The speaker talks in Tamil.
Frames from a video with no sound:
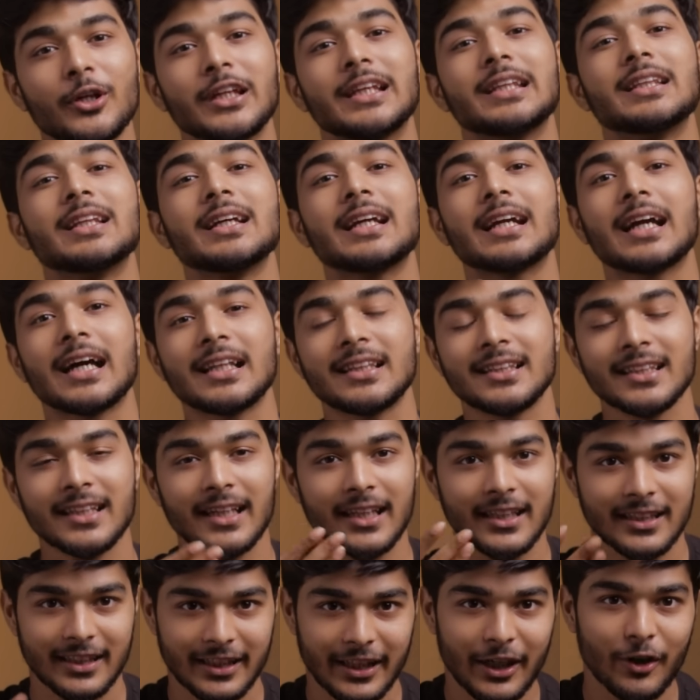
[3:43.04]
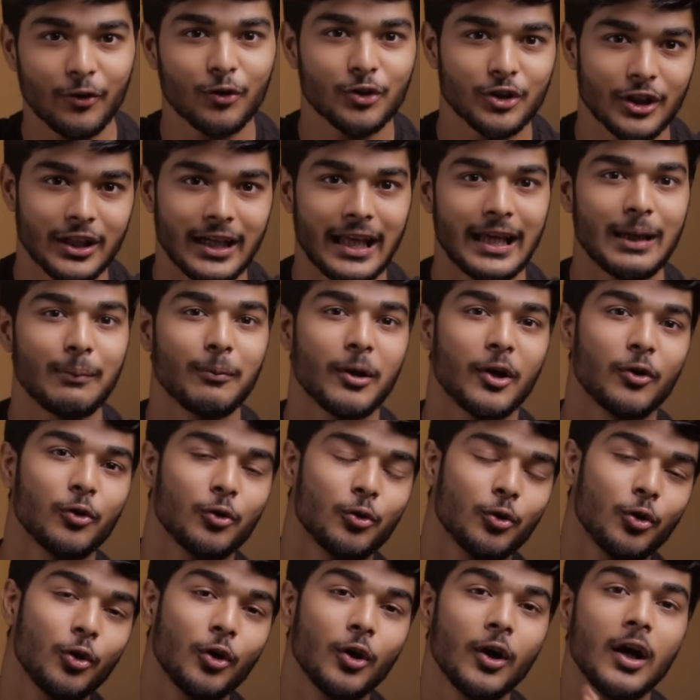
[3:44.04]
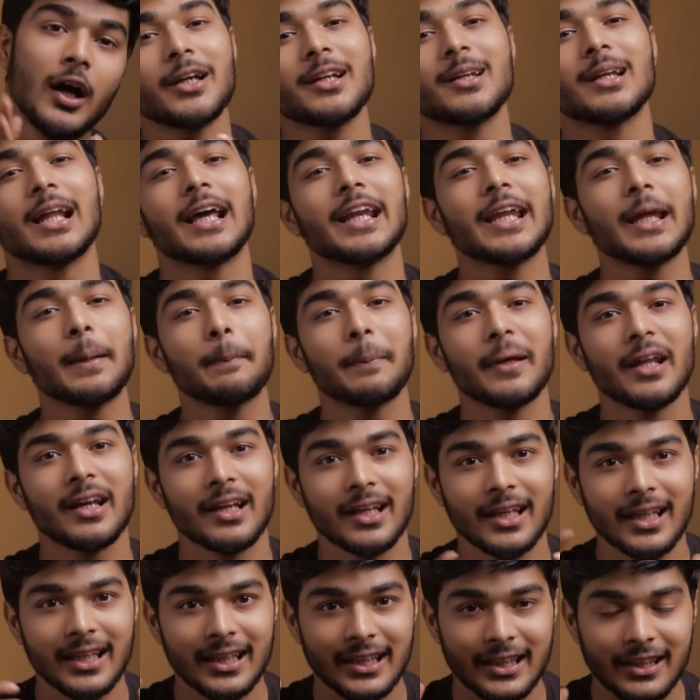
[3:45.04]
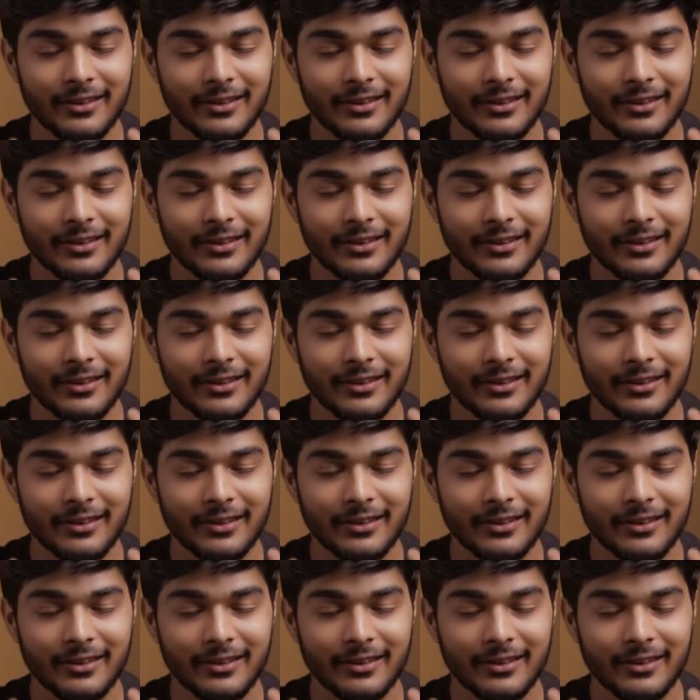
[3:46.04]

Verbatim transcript: ஸோ இது கற்றுக்கிறதுக்கே கொஞ்சம் டைம் ஆகும் பட் நிறைய பேருக்கு